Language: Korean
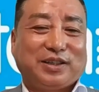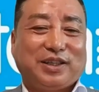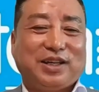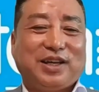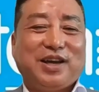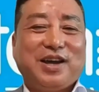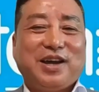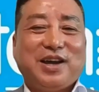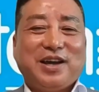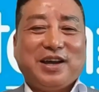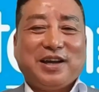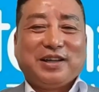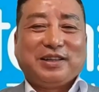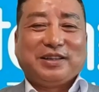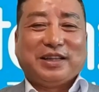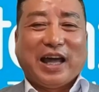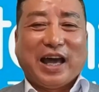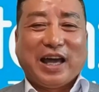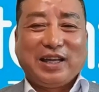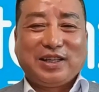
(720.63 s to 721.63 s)
갔더니
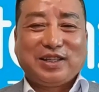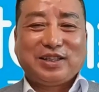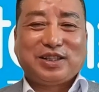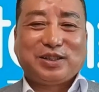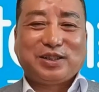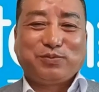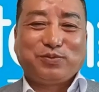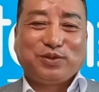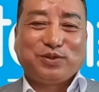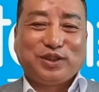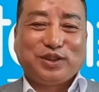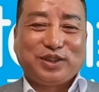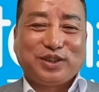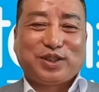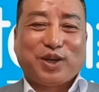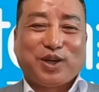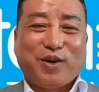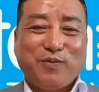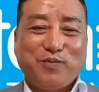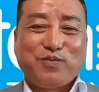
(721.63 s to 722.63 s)
나이 드신
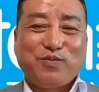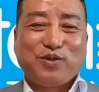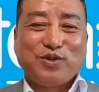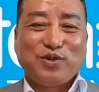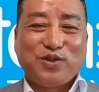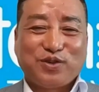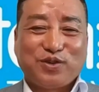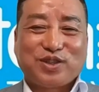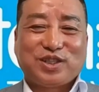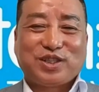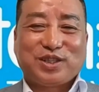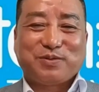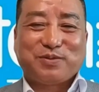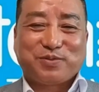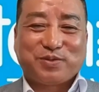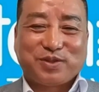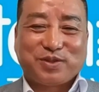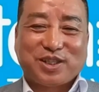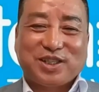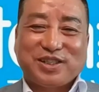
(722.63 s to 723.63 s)
분들이 전부
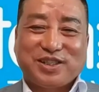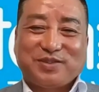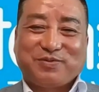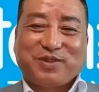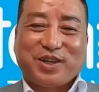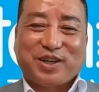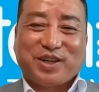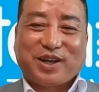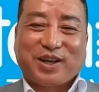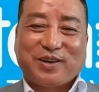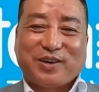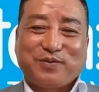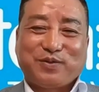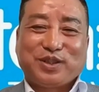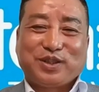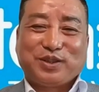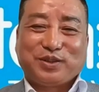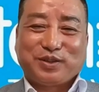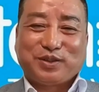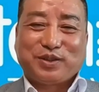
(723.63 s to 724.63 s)
60, 70대
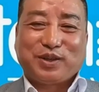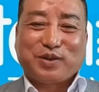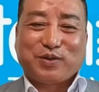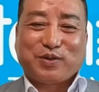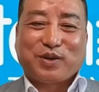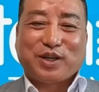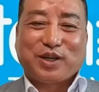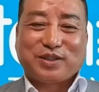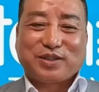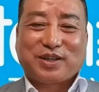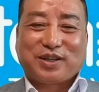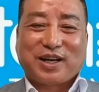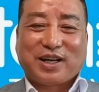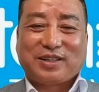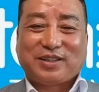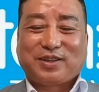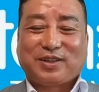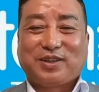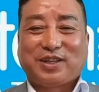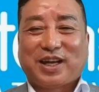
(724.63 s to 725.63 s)
할머니들하고 해서
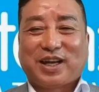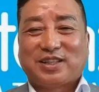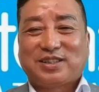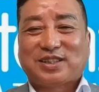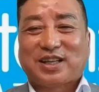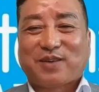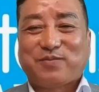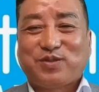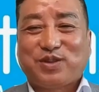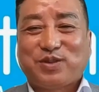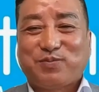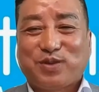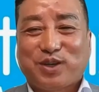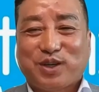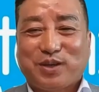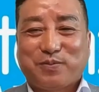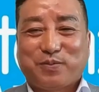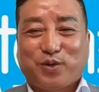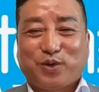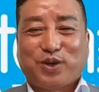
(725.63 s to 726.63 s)
한 거의 한
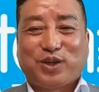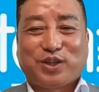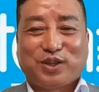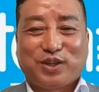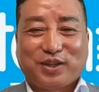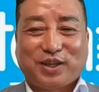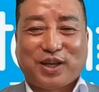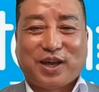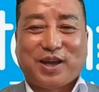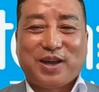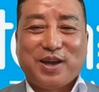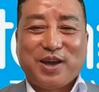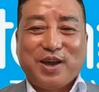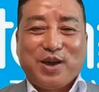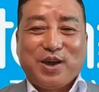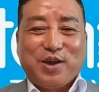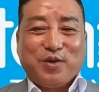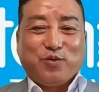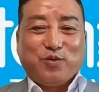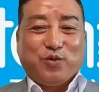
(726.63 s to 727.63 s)
30명이 모여 있는데
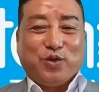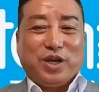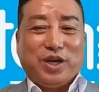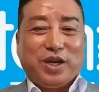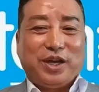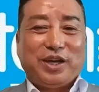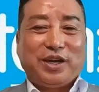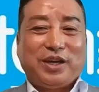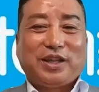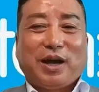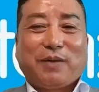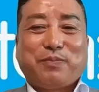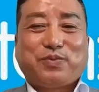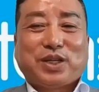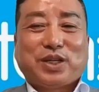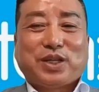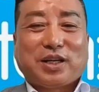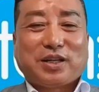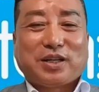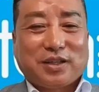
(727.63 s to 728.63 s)
웬
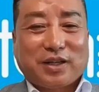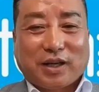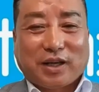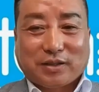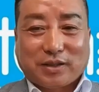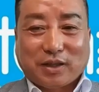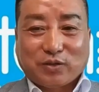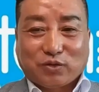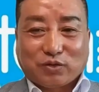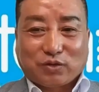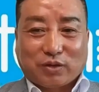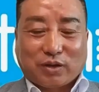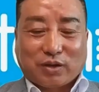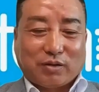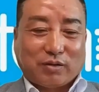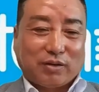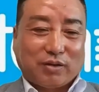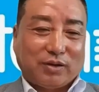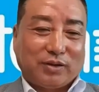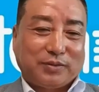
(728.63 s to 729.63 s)
업자를 갖다
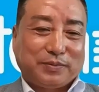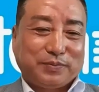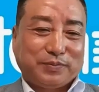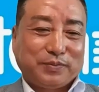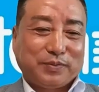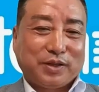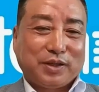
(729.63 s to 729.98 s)
주더라고요.